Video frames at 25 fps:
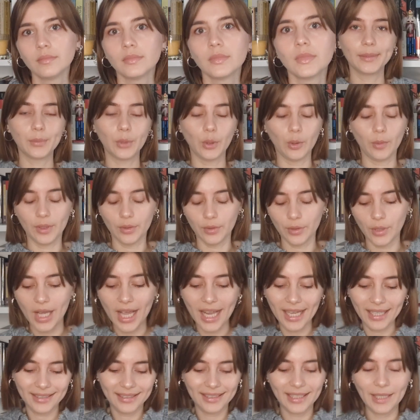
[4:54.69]
pues volviendo
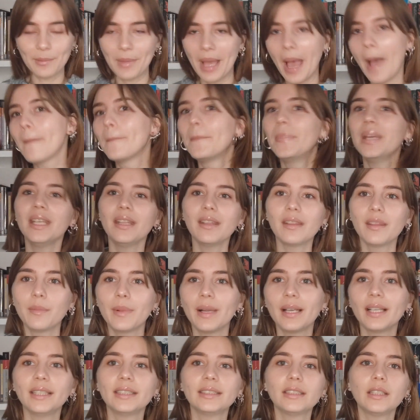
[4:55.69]
al tema
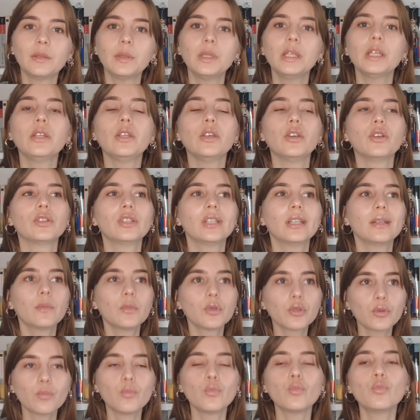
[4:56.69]
principal de este vídeo,
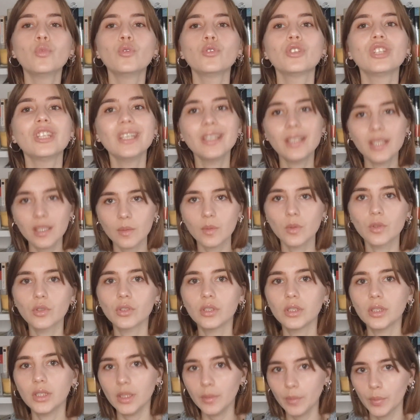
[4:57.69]
tenemos
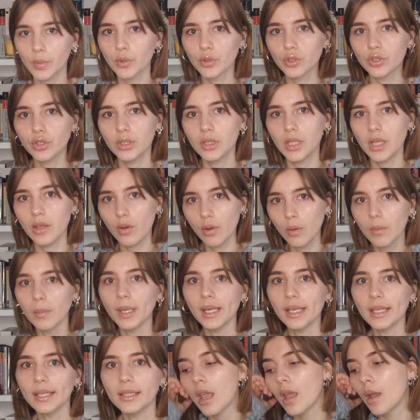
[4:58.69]
muchísimos tipos de
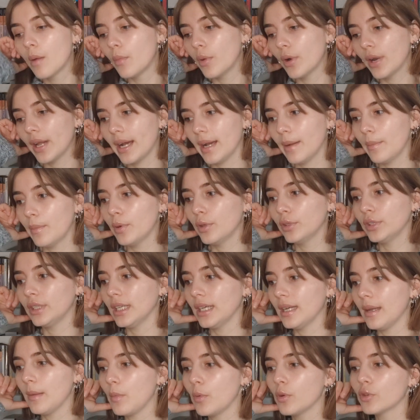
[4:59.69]
doble. Por ejemplo,
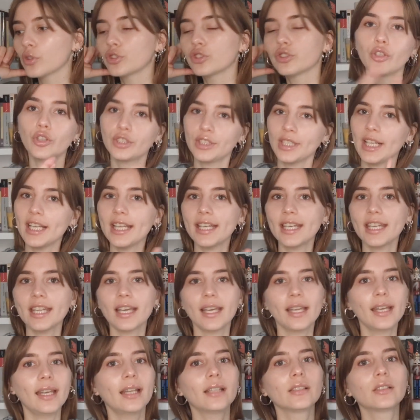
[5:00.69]
tenemos los
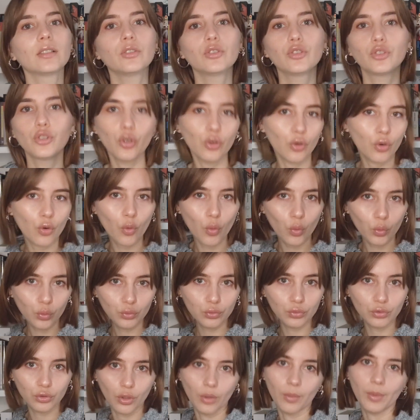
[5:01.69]
alienígenas son
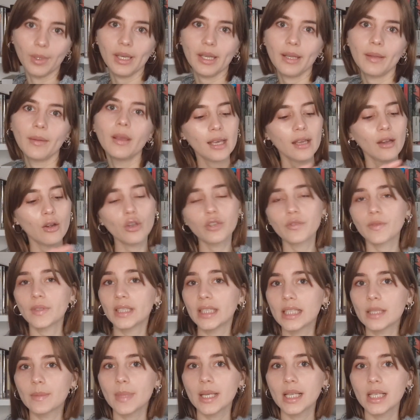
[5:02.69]
un doble, los
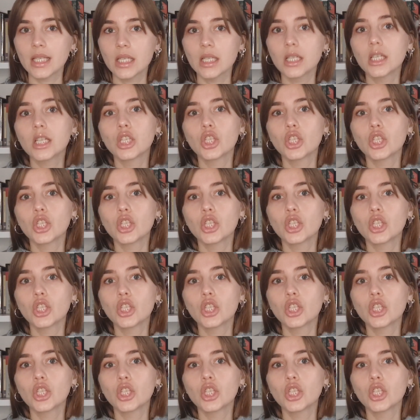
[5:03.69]
fantasmas